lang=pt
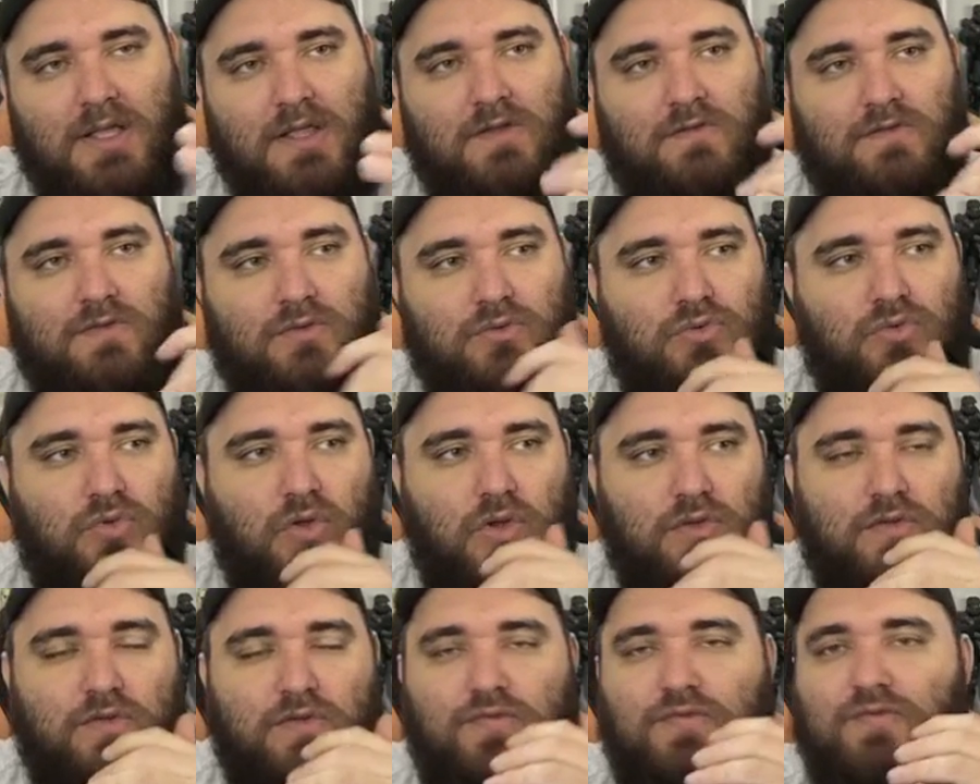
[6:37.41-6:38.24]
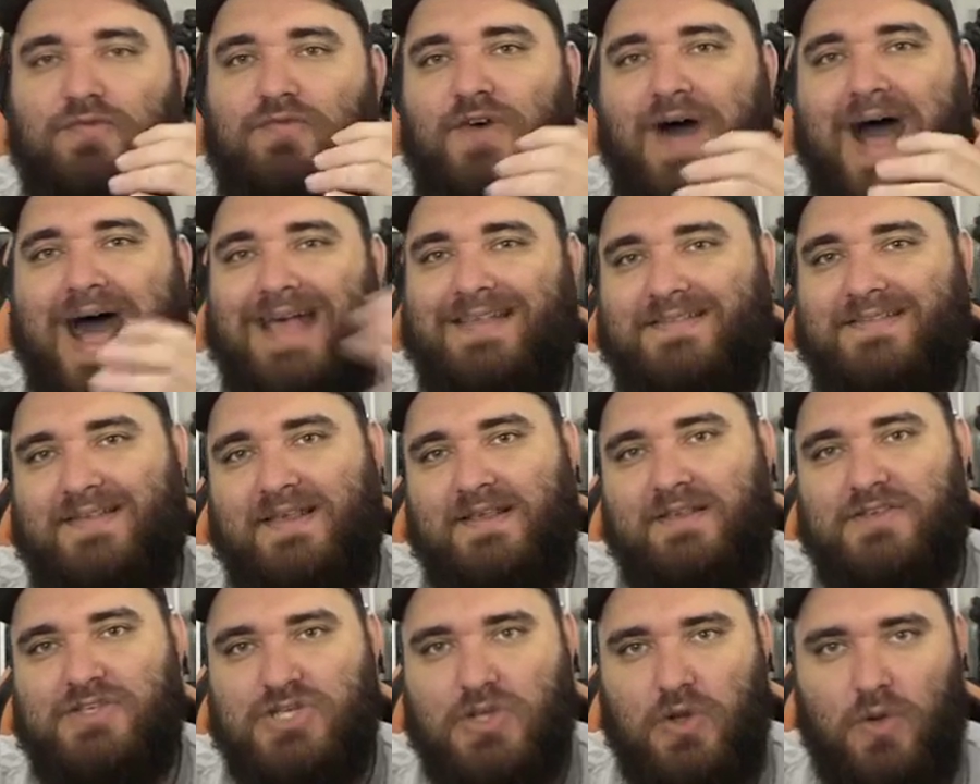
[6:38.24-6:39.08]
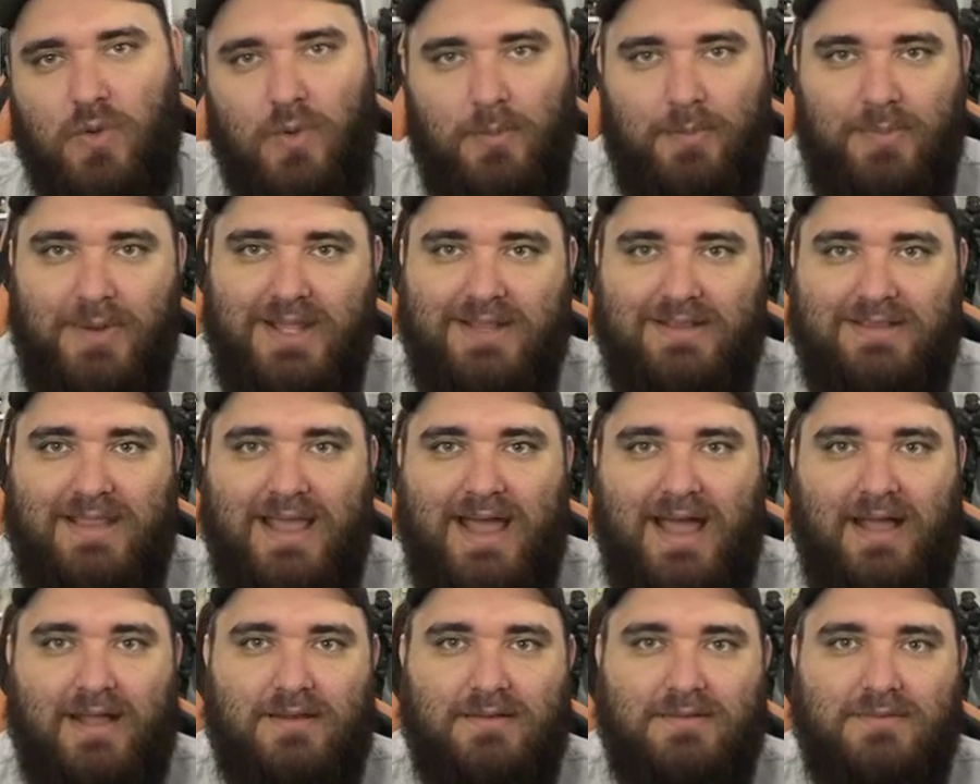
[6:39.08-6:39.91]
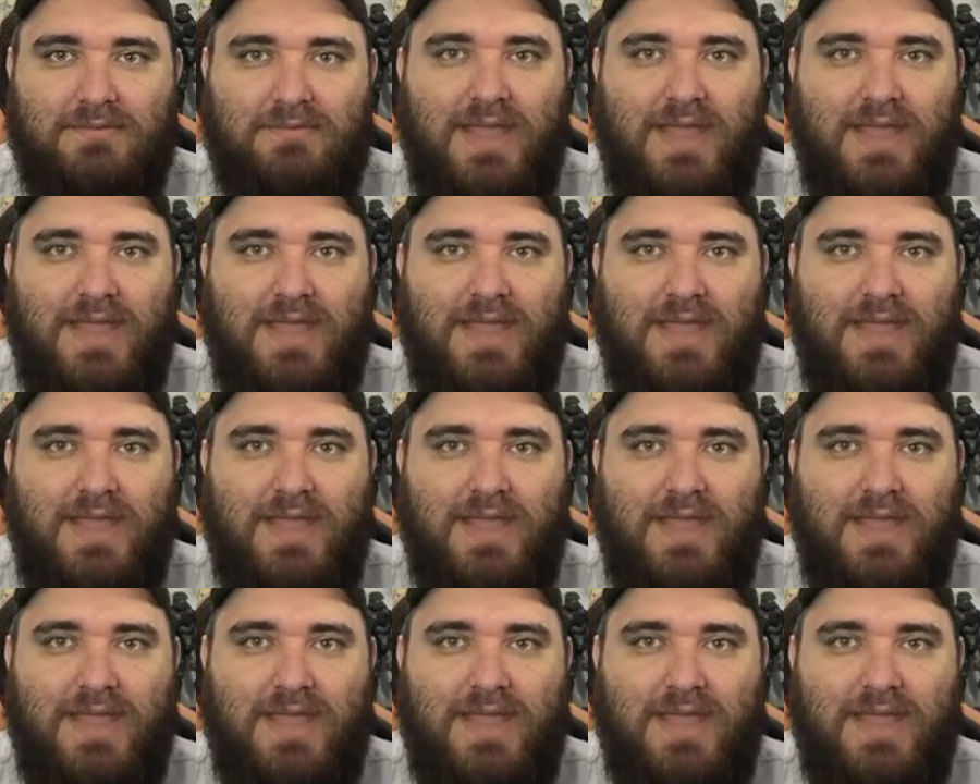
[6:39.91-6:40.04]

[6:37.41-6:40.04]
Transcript: são todos fáceis de completar,